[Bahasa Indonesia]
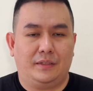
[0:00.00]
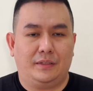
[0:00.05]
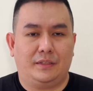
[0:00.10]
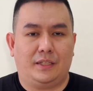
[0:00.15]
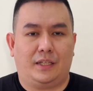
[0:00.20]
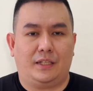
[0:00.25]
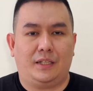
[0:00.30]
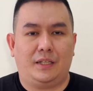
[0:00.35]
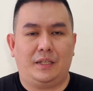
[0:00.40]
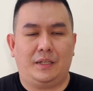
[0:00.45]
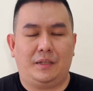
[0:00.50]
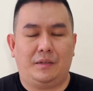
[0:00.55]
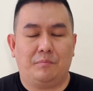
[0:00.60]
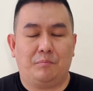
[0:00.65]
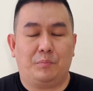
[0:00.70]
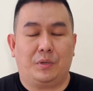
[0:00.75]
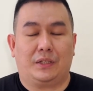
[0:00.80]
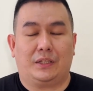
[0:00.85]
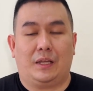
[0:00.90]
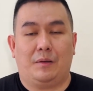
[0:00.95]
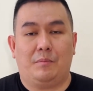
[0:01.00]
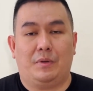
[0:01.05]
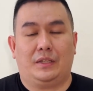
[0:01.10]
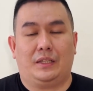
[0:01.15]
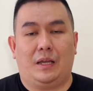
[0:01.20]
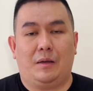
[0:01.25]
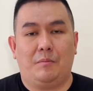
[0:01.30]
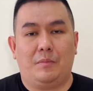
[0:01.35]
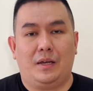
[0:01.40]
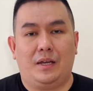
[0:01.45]
jadi
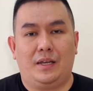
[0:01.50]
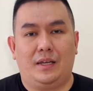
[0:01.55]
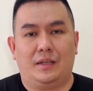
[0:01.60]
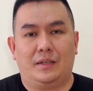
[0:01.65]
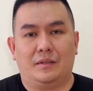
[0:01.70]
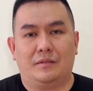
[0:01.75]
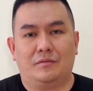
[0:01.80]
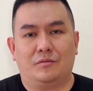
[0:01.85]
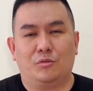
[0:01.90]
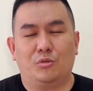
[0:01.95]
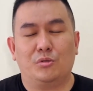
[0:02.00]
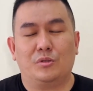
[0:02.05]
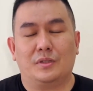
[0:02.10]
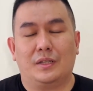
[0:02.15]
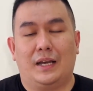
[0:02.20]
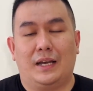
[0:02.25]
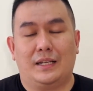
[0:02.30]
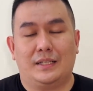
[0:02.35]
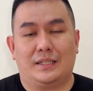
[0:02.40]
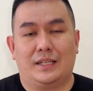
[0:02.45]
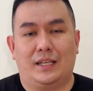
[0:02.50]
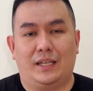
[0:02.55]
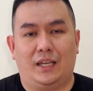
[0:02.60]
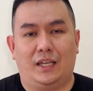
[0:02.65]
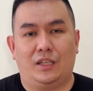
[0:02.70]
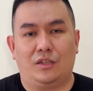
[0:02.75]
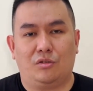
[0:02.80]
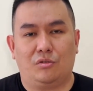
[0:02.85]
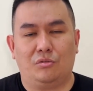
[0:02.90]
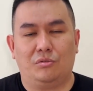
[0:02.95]
pertama-tama usaha saya
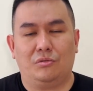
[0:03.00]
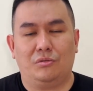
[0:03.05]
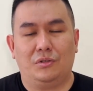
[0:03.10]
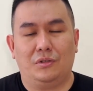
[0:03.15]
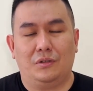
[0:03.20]
itu